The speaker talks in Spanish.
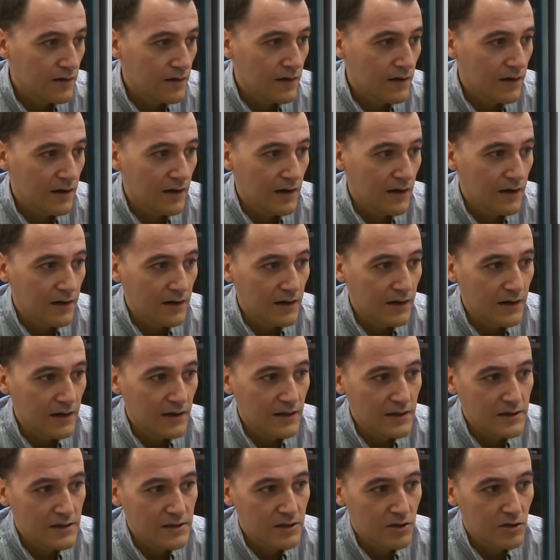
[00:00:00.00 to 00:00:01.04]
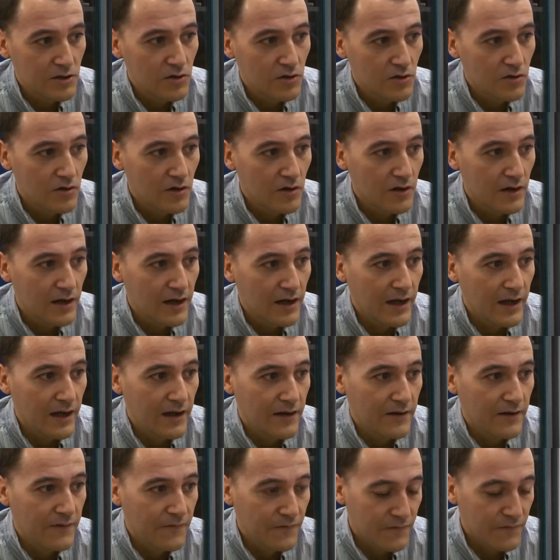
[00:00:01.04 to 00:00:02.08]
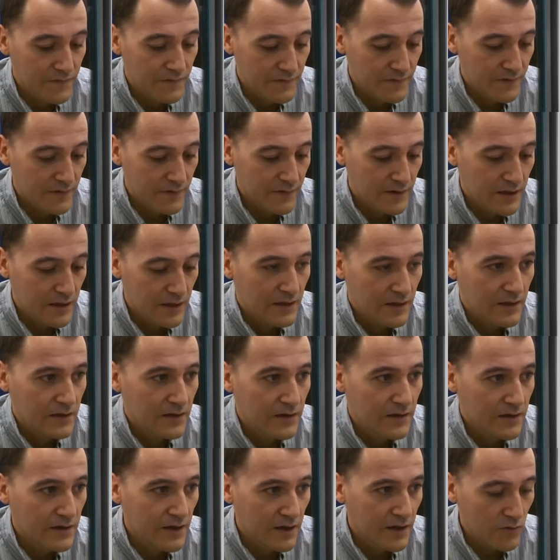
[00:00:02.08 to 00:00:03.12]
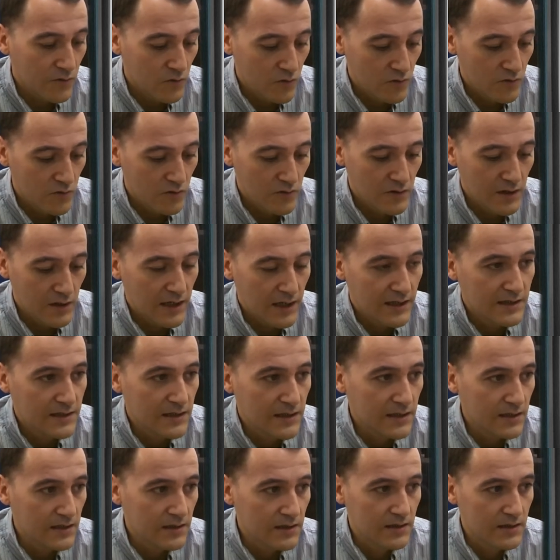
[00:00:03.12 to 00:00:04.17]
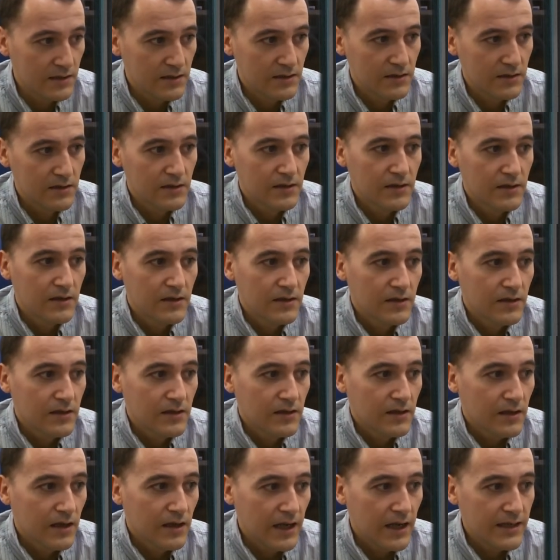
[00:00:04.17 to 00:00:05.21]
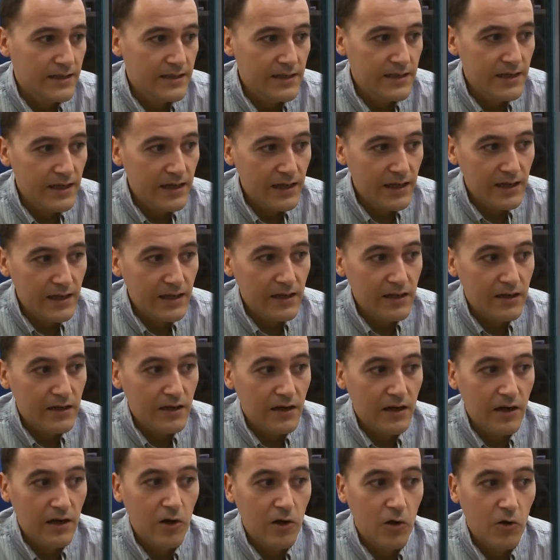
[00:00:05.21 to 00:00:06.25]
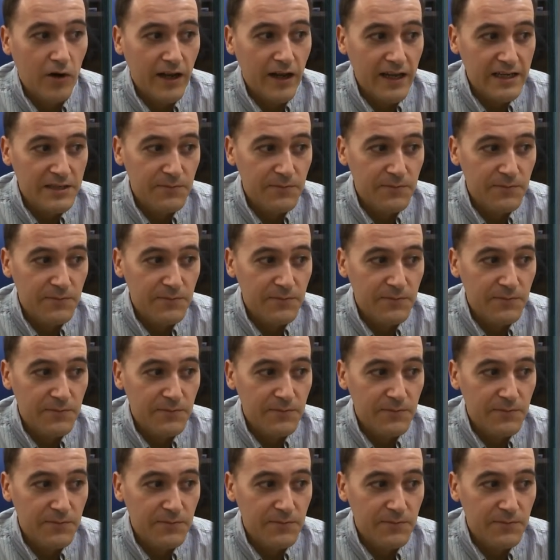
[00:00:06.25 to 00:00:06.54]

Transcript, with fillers: el registro A de 1 a 6. Así que lo que